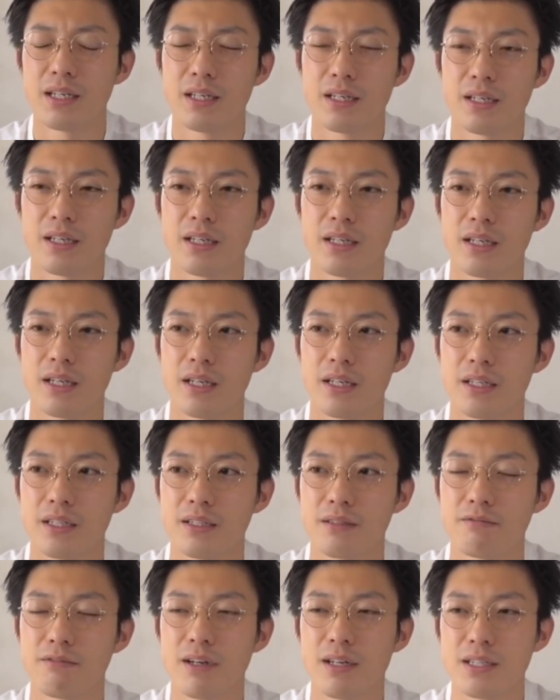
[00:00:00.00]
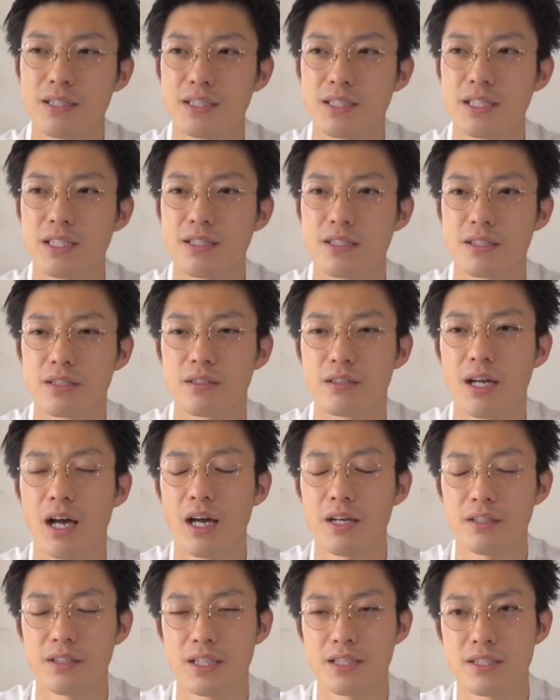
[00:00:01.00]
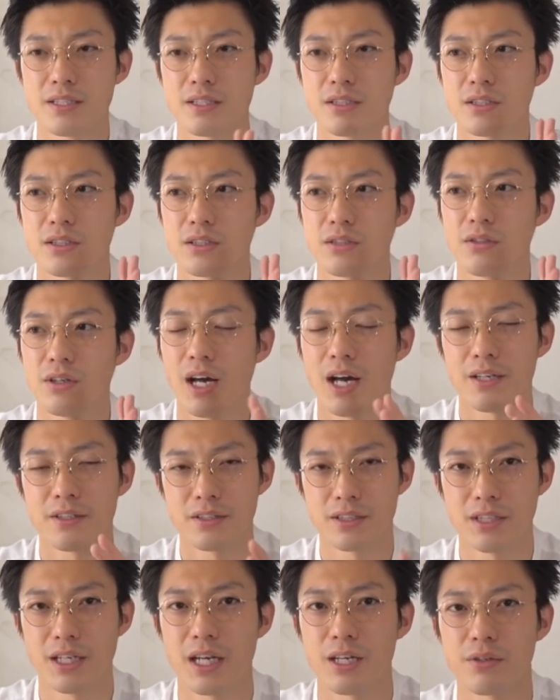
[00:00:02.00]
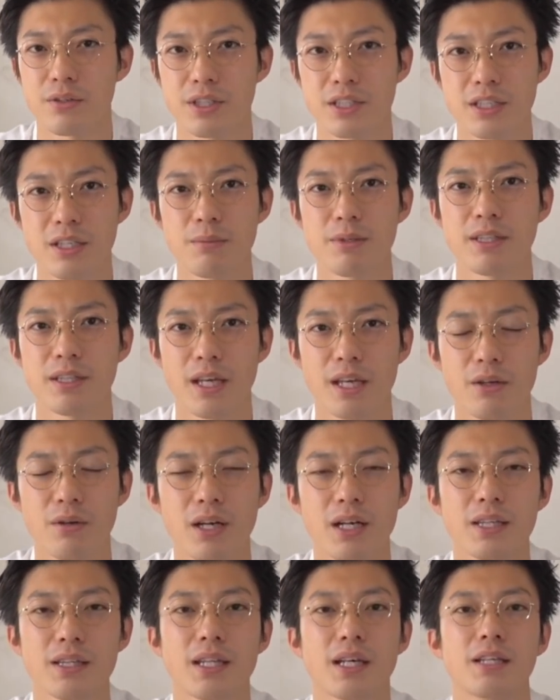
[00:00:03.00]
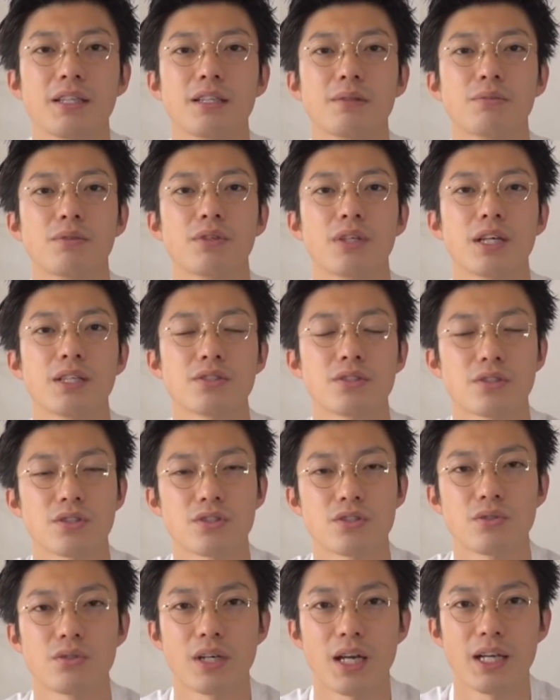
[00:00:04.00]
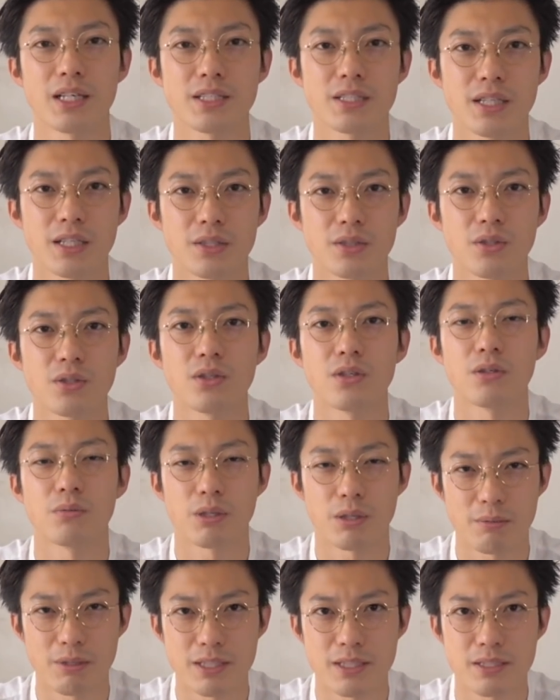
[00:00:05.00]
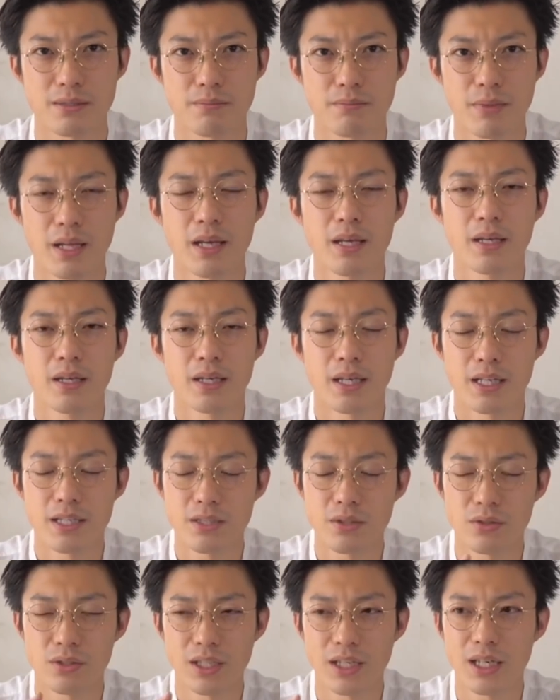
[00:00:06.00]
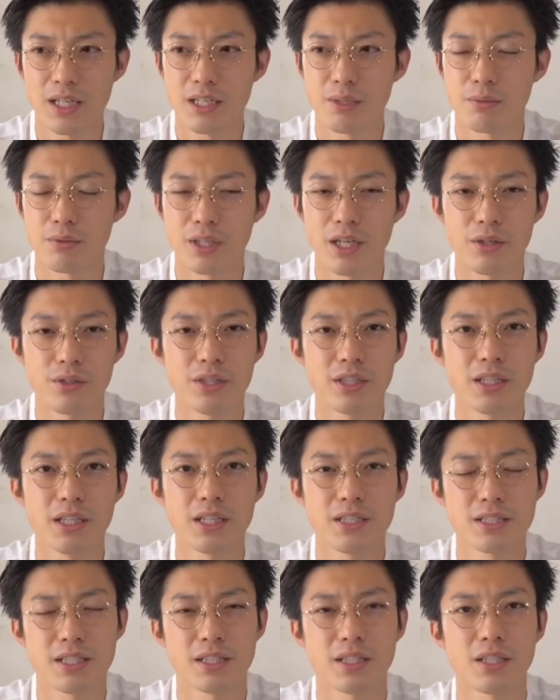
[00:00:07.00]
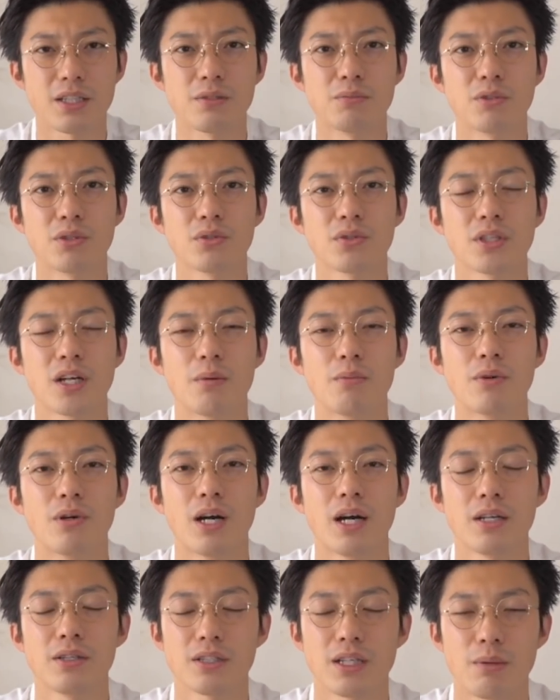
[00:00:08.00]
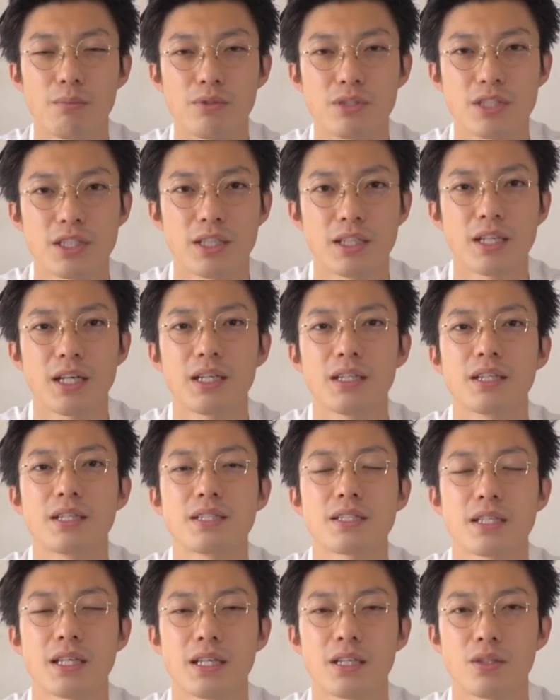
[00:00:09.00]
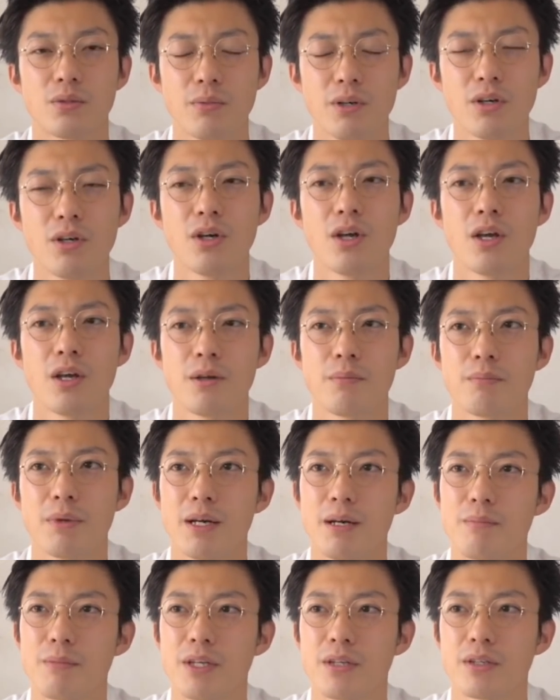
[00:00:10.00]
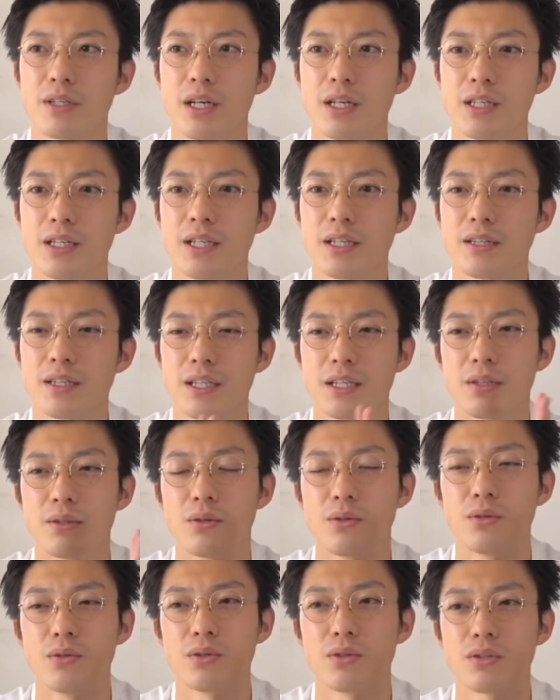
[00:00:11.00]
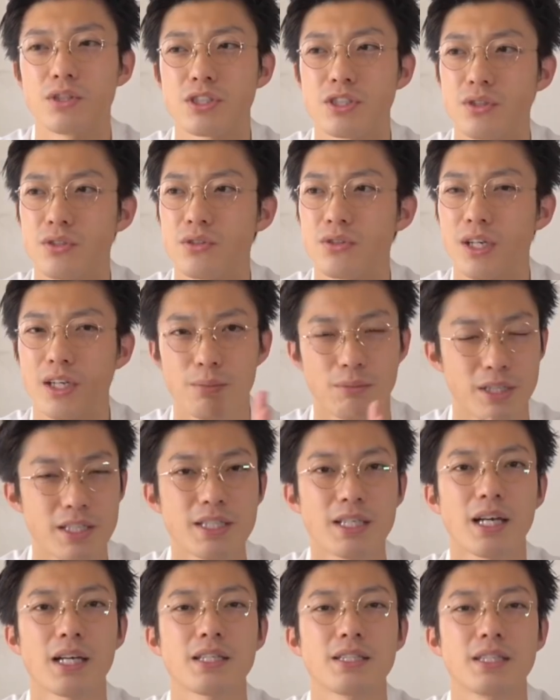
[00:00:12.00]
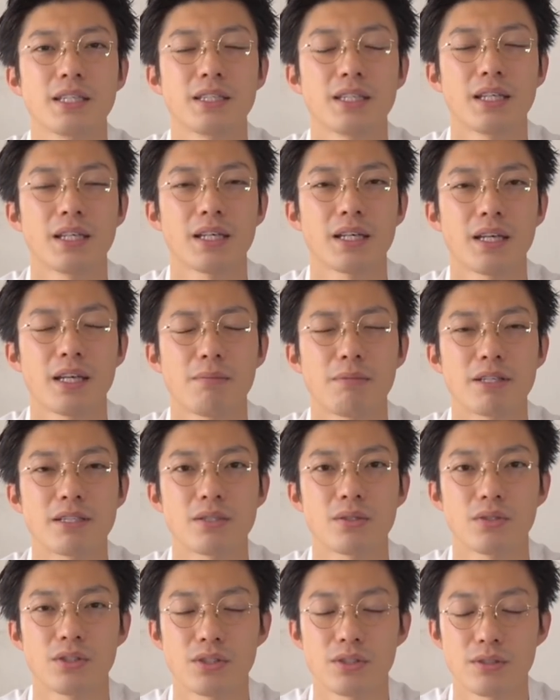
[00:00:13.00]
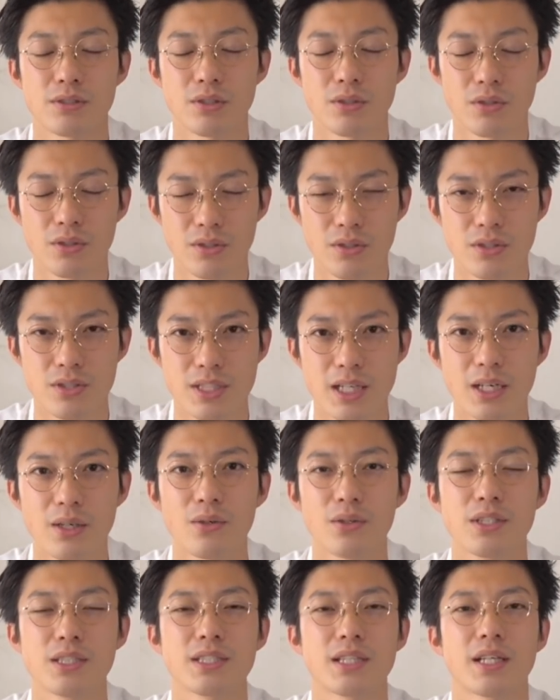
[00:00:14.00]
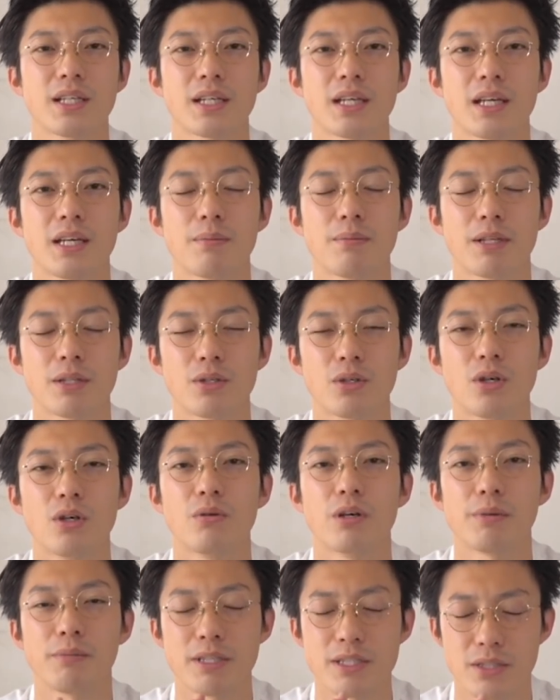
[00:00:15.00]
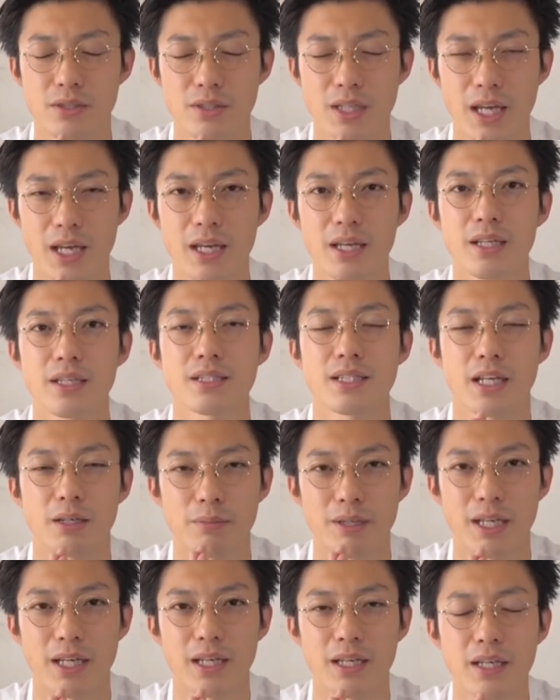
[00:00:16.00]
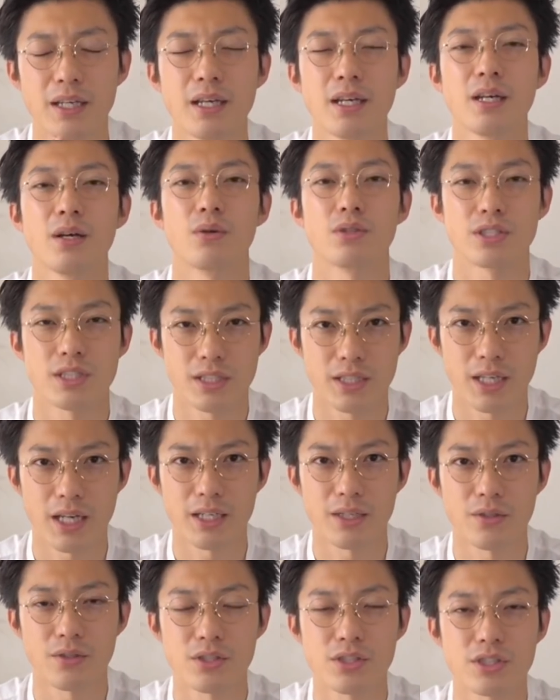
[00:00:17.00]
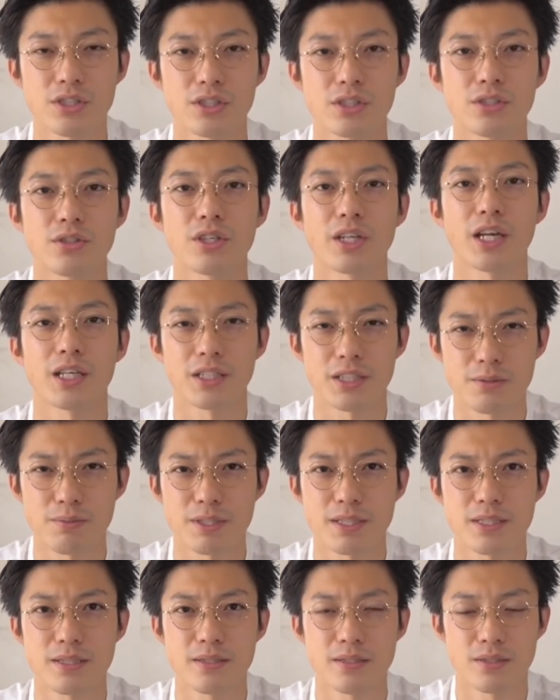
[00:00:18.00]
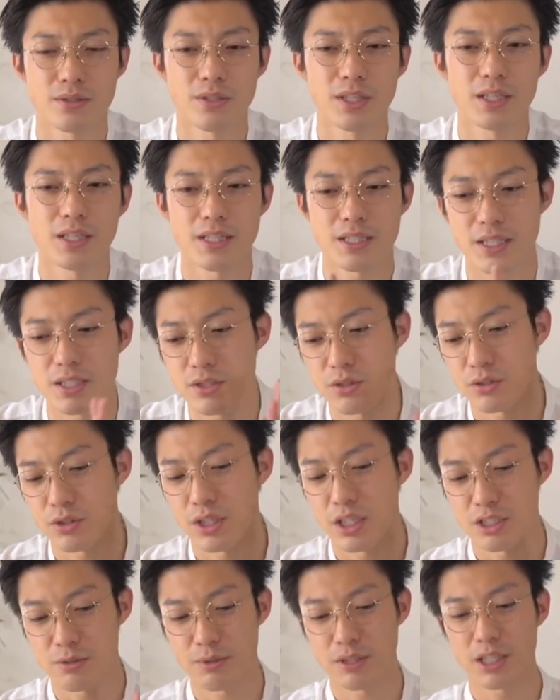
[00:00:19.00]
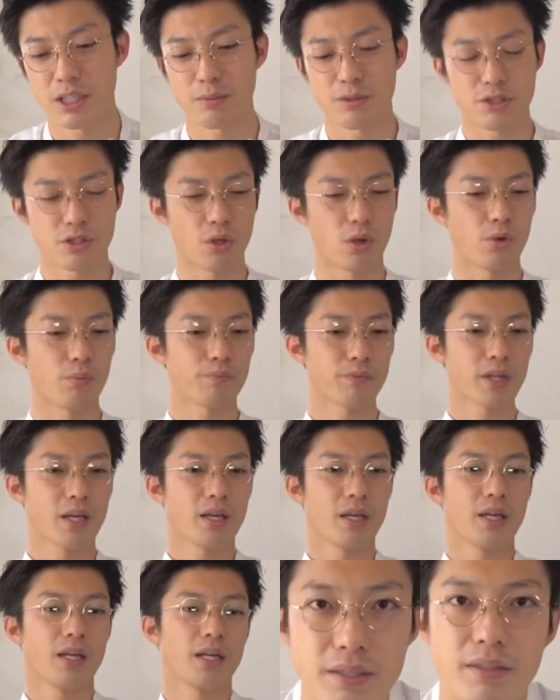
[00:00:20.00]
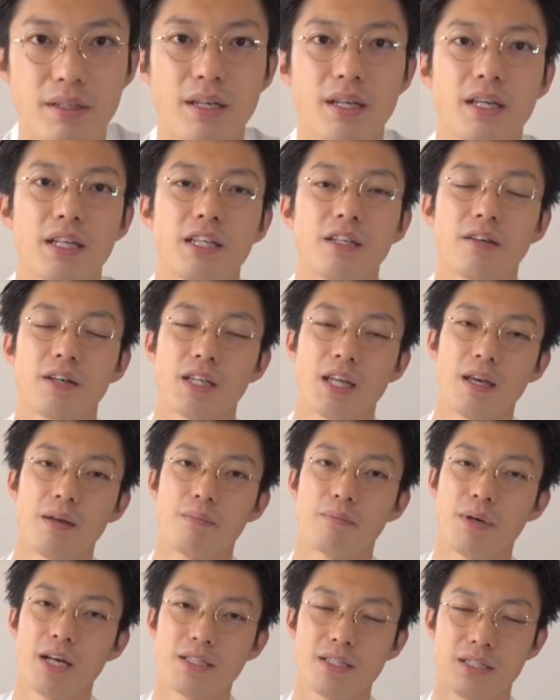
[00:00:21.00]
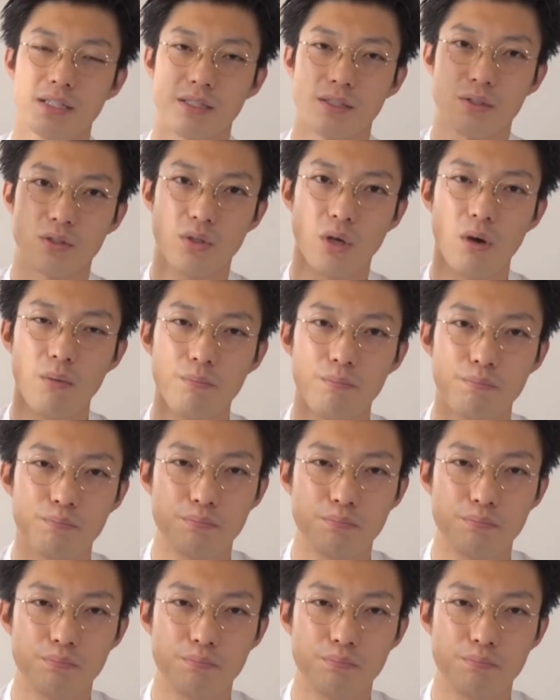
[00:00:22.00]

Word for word: えー、ンシーズン春夏の春ぐらいを着てみて良かったアイテムをねちょっと紹介したいと思います、えー、その中でもね売り切れちゃっているものとかもあるかもしれないんですけれどもまあメルカリだったりオークションとかでもね探していただければそういうところの参考にしていただければと思いますので最後までお付き合いよろしくお願いいたしますそれではね早速始めていきましょう、えー、ではねまずトッ